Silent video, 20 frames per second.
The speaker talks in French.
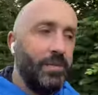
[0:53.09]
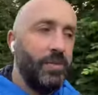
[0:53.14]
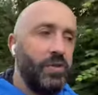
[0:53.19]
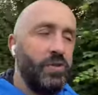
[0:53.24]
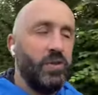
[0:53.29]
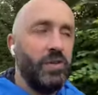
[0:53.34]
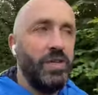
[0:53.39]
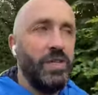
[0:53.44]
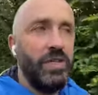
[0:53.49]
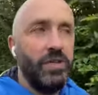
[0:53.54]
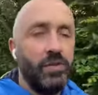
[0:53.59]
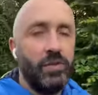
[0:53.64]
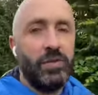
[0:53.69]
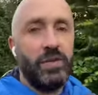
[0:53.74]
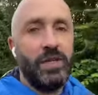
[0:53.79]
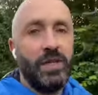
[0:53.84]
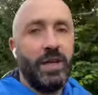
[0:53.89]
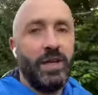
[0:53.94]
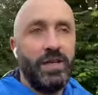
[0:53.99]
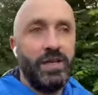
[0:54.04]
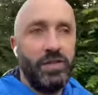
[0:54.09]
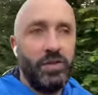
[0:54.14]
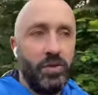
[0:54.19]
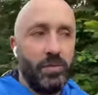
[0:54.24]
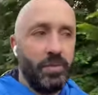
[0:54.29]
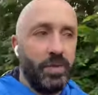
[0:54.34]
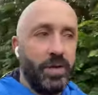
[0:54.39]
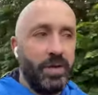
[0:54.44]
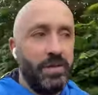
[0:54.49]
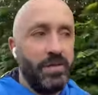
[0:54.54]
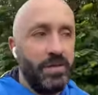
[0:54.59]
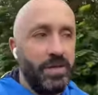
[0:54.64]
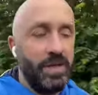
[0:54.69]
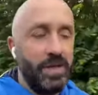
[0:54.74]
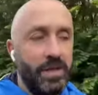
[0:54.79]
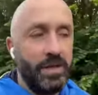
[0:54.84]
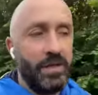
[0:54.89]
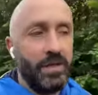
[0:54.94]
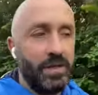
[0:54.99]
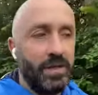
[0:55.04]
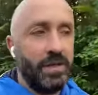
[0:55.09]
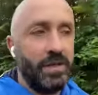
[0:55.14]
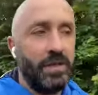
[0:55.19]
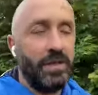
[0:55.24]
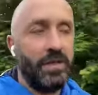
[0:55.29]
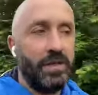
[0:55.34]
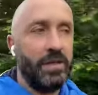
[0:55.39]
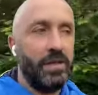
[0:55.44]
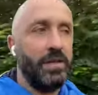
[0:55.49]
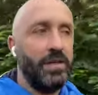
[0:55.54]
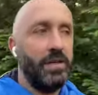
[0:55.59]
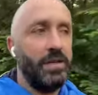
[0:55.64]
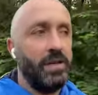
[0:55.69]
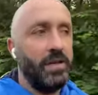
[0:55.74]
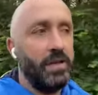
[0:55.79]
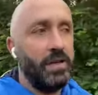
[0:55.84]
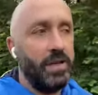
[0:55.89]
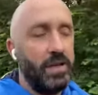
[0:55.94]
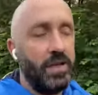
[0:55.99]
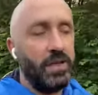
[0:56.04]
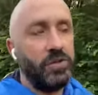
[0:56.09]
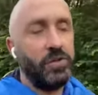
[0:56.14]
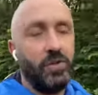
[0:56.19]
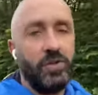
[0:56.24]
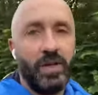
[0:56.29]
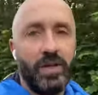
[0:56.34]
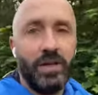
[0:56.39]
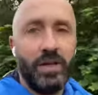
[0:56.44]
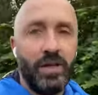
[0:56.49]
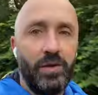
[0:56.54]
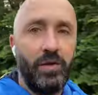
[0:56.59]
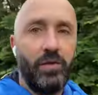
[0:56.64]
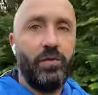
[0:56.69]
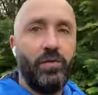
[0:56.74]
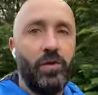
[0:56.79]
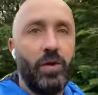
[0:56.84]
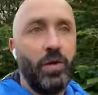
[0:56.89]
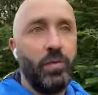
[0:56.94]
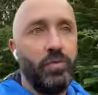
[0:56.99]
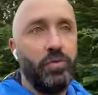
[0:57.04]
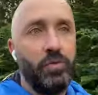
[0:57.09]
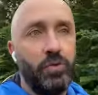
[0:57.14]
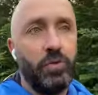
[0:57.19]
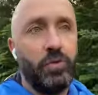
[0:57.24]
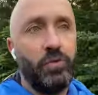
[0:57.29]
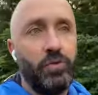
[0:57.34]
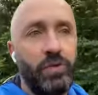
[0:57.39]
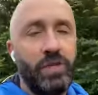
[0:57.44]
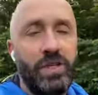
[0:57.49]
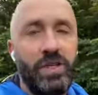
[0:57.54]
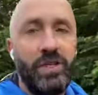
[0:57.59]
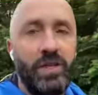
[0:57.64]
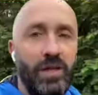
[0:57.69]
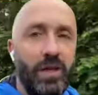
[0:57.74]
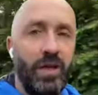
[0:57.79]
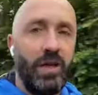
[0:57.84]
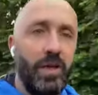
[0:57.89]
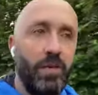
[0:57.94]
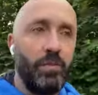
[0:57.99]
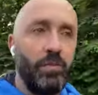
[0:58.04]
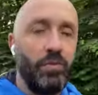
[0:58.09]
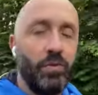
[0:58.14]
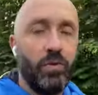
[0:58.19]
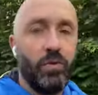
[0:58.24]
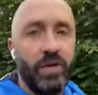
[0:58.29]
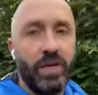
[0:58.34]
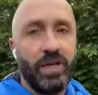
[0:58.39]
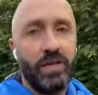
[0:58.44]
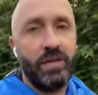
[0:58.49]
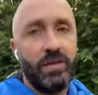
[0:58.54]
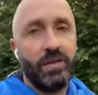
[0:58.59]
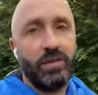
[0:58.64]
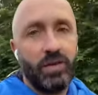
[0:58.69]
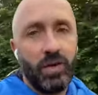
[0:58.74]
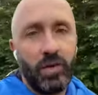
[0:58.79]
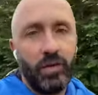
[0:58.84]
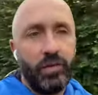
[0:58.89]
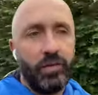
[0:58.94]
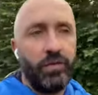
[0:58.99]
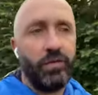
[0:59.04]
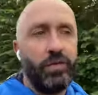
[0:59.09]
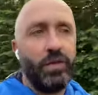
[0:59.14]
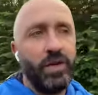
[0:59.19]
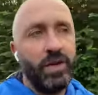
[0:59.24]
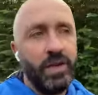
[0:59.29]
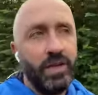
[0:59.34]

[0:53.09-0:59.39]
Je dis aussi région parisienne. Euh, là, je suis en train de voir pour Rudy et pour Christophe.